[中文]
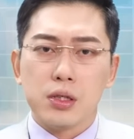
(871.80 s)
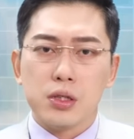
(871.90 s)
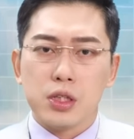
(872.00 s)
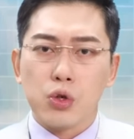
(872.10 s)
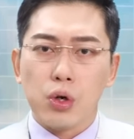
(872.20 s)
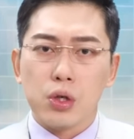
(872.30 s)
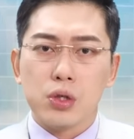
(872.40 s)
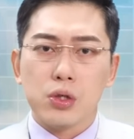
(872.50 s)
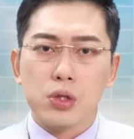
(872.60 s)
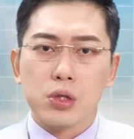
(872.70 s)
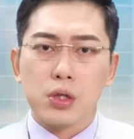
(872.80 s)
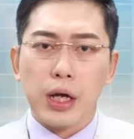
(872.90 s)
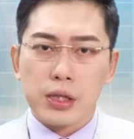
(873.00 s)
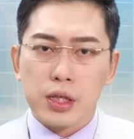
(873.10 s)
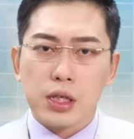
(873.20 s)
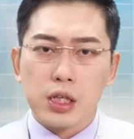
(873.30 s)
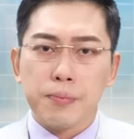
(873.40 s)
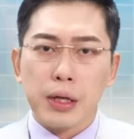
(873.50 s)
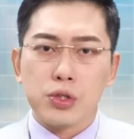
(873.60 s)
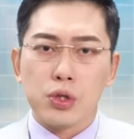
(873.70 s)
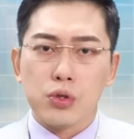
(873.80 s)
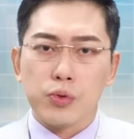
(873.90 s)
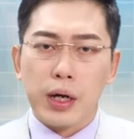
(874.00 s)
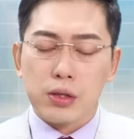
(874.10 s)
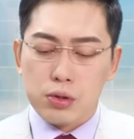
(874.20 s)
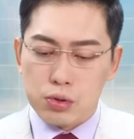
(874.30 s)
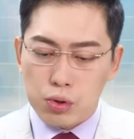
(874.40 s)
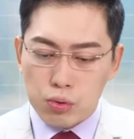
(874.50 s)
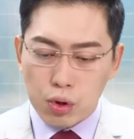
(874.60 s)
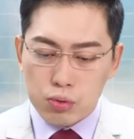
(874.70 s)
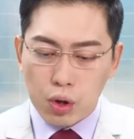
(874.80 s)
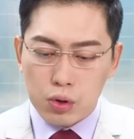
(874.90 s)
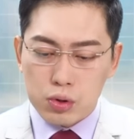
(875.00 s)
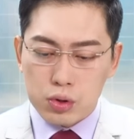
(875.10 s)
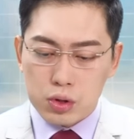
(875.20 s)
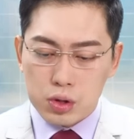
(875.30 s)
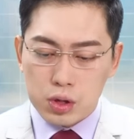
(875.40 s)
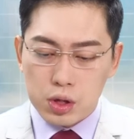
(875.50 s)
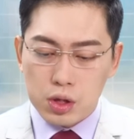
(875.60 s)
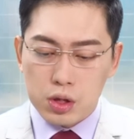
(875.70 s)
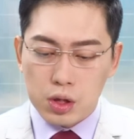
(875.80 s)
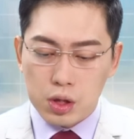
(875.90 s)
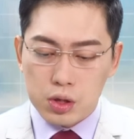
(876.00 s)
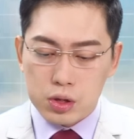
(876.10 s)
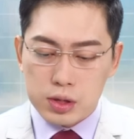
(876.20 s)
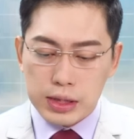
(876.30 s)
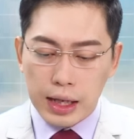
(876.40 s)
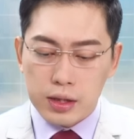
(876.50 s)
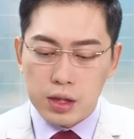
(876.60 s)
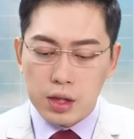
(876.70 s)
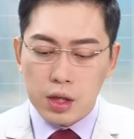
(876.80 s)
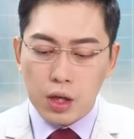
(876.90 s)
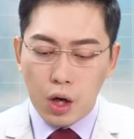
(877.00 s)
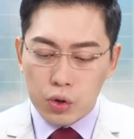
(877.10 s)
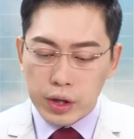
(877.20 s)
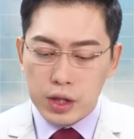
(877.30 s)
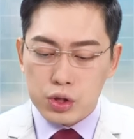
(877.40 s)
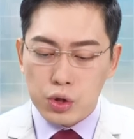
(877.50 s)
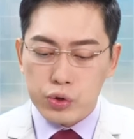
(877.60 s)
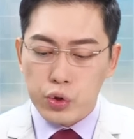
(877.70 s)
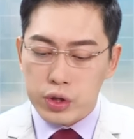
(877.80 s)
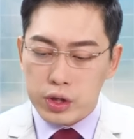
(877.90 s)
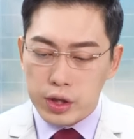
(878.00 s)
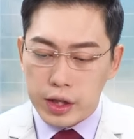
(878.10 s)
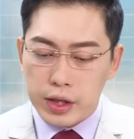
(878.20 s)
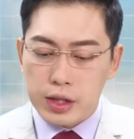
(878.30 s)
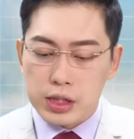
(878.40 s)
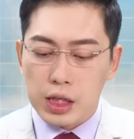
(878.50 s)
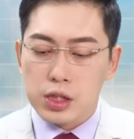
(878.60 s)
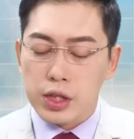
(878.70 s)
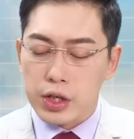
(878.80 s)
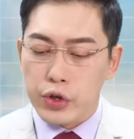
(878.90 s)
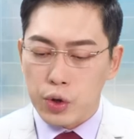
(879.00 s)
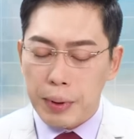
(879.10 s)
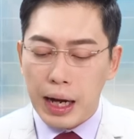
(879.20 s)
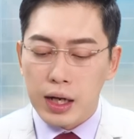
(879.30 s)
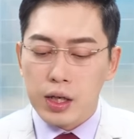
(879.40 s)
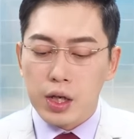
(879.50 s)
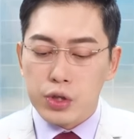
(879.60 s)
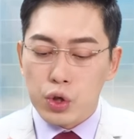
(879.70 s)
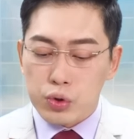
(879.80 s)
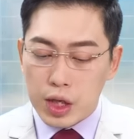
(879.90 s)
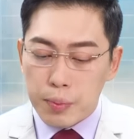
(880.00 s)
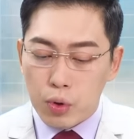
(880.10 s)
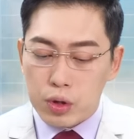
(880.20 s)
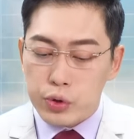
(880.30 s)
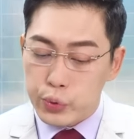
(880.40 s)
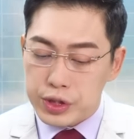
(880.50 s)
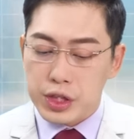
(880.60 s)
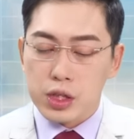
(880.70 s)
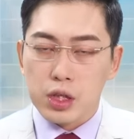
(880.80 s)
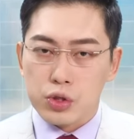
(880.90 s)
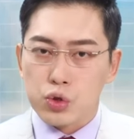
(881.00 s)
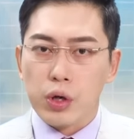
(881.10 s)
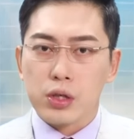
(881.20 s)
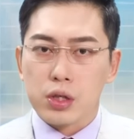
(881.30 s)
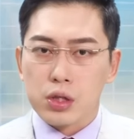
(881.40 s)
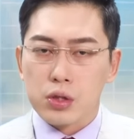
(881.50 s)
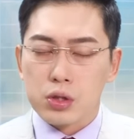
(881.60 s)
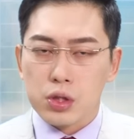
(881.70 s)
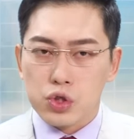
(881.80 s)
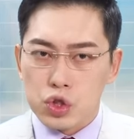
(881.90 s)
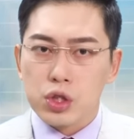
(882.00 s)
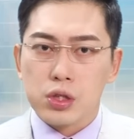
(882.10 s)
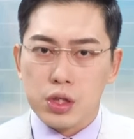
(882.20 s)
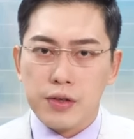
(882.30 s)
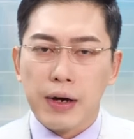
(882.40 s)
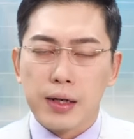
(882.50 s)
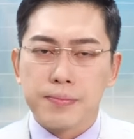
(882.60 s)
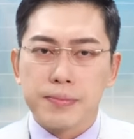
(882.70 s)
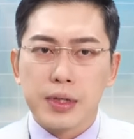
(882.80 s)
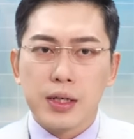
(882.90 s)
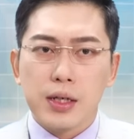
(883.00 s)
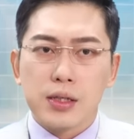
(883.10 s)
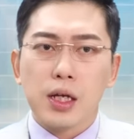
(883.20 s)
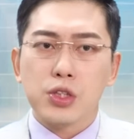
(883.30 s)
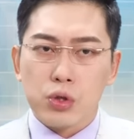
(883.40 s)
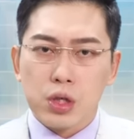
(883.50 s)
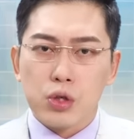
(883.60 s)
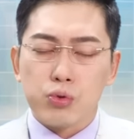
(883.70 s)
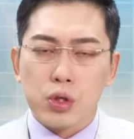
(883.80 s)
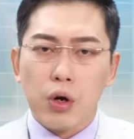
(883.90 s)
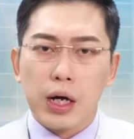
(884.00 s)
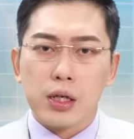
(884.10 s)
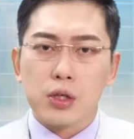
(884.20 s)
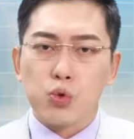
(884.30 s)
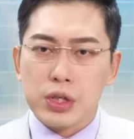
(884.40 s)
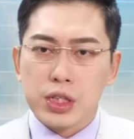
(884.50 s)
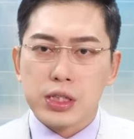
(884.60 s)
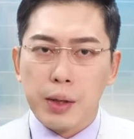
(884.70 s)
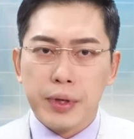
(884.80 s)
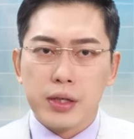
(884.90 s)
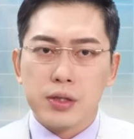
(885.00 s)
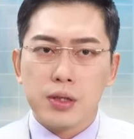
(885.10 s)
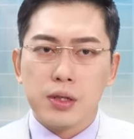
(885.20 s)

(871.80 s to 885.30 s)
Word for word: 结果两天涨停板之后的话，咚咚咚，一二三红 K 之后又一根黑 K，现在是跌了六趴，又跌破了月线的很重要的的支撑的地方。那这种个股的话，短线上面